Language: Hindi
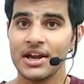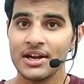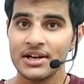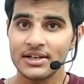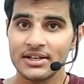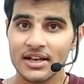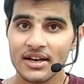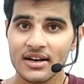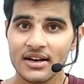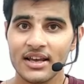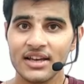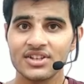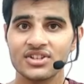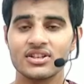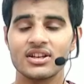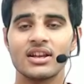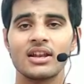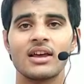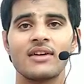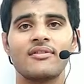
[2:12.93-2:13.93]

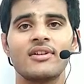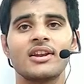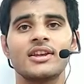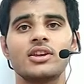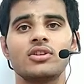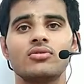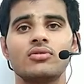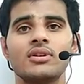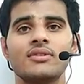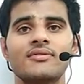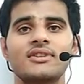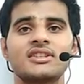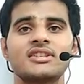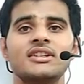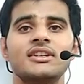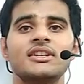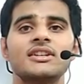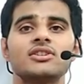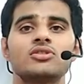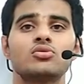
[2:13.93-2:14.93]
इंटरनेशनल लेवल की
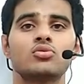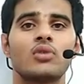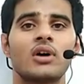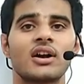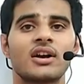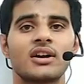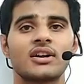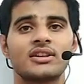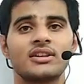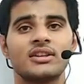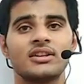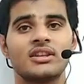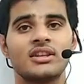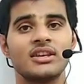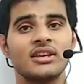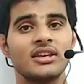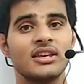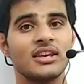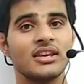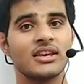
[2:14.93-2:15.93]
यूनिवर्सिटीज़ हुआ करती
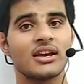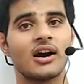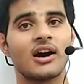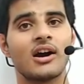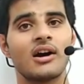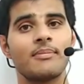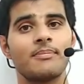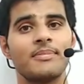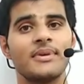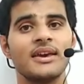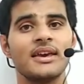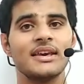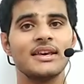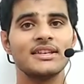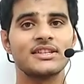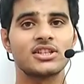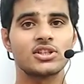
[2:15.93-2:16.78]
थी कि यहाँ पे